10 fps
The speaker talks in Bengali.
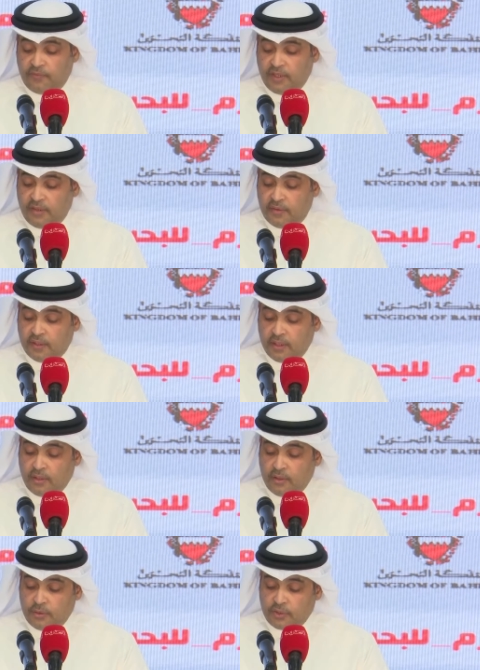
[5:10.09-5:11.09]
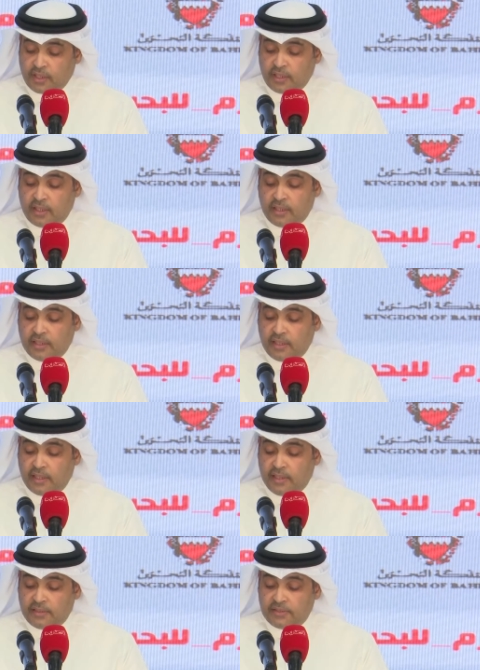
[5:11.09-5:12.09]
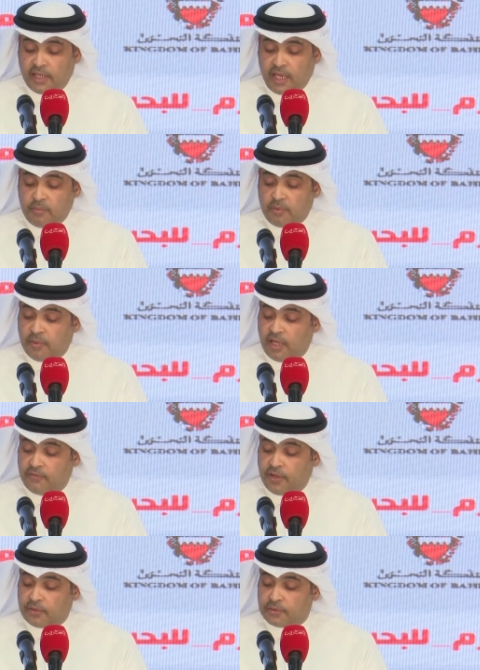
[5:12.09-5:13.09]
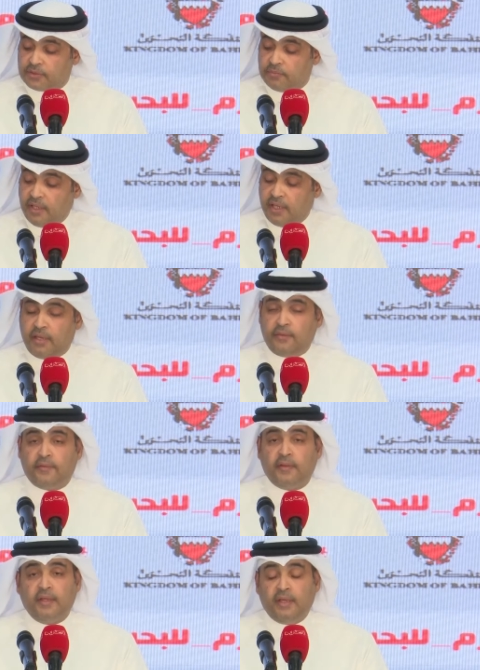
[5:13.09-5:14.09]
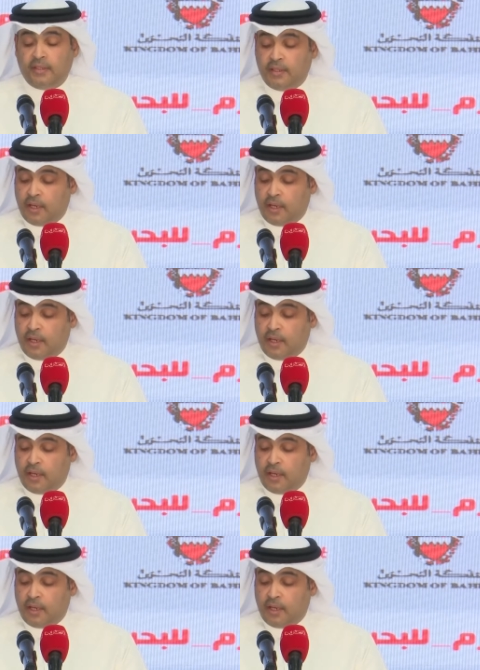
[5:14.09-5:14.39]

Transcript: আগস্ট মাস থেকেই আশা করি যে সকল দেশ ভ্যাকসিন পাবে